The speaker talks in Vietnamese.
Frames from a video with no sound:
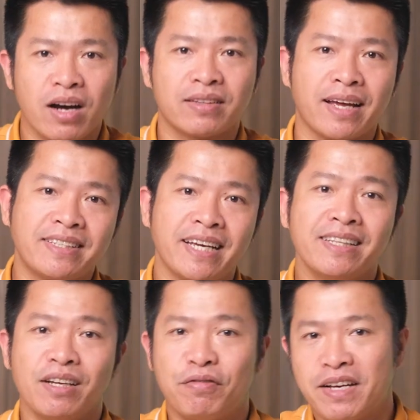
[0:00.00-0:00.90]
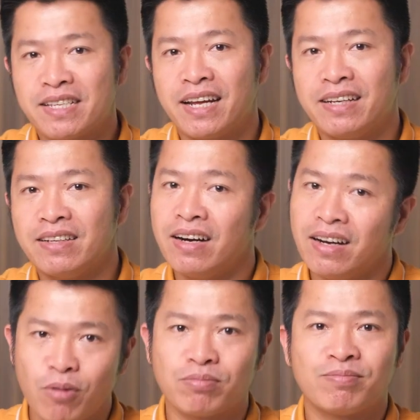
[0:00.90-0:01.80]
trợ tài chính từ phía gia đình nữa
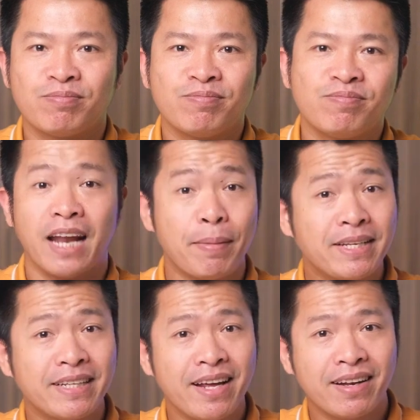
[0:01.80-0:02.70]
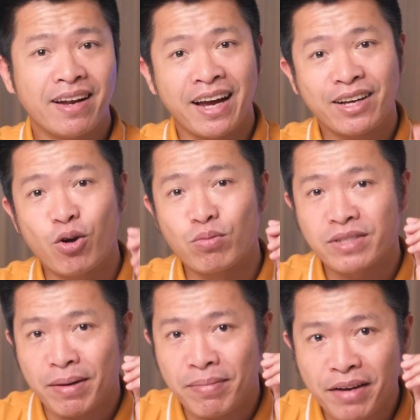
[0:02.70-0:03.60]
không? Để biết chi tiết hãy cùng
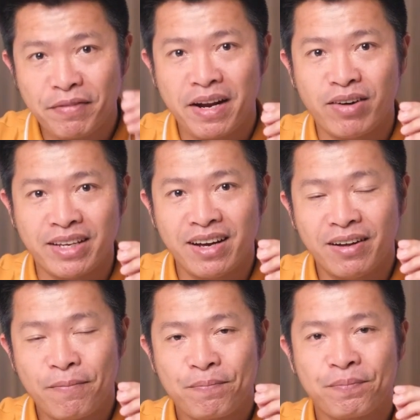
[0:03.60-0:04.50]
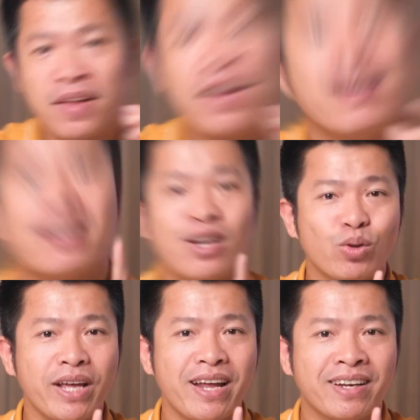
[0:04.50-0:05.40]
xem hết video này nhé.
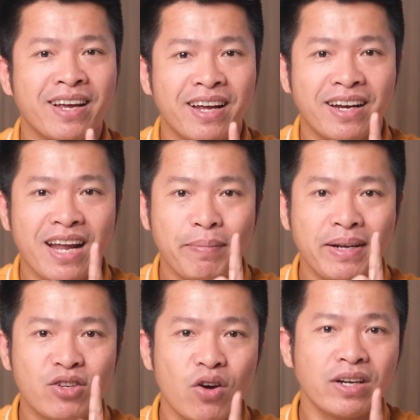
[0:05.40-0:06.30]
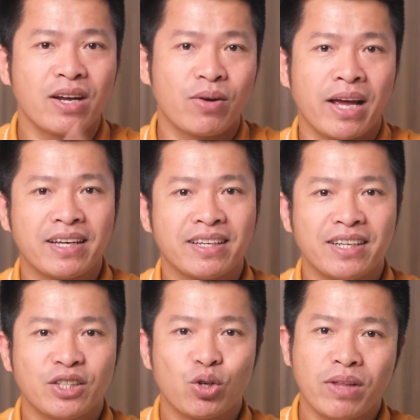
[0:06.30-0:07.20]
Đầu tiên, để biết rõ được điều này,
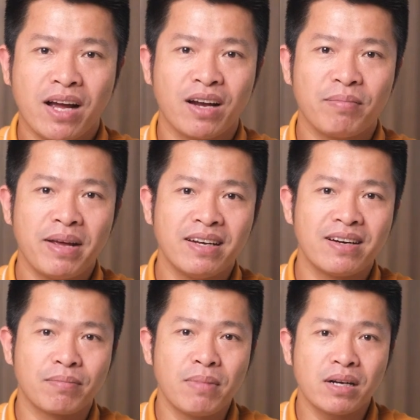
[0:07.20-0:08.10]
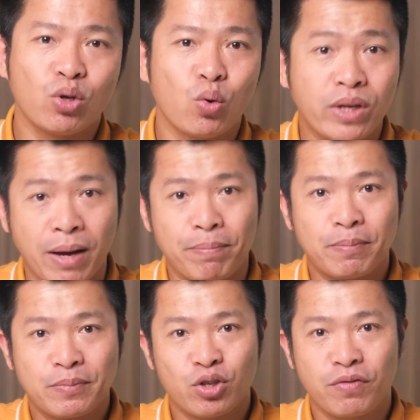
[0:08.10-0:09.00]
chúng ta cần biết được mức thu nhập
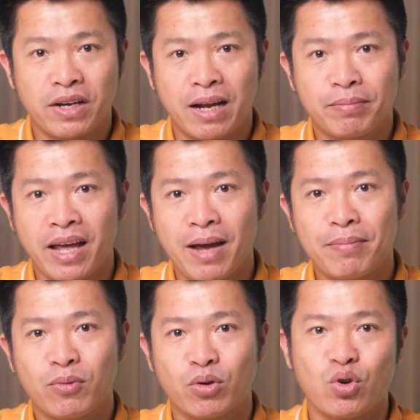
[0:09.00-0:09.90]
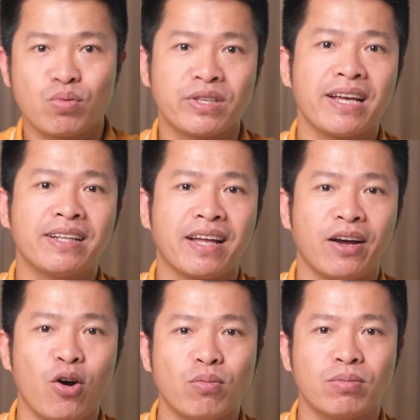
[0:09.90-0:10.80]
cho việc làm thêm của du học sinh
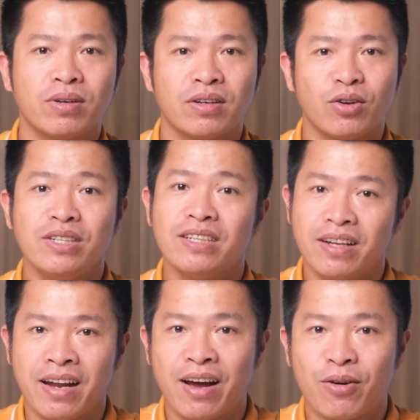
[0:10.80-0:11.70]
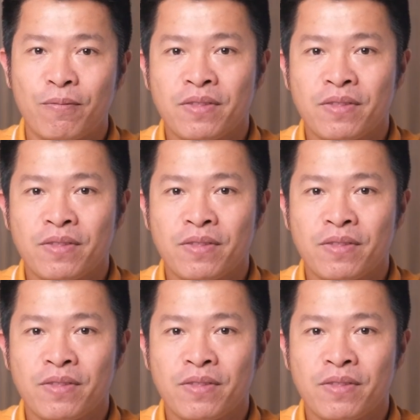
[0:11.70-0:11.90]
tại Úc nó như thế nào,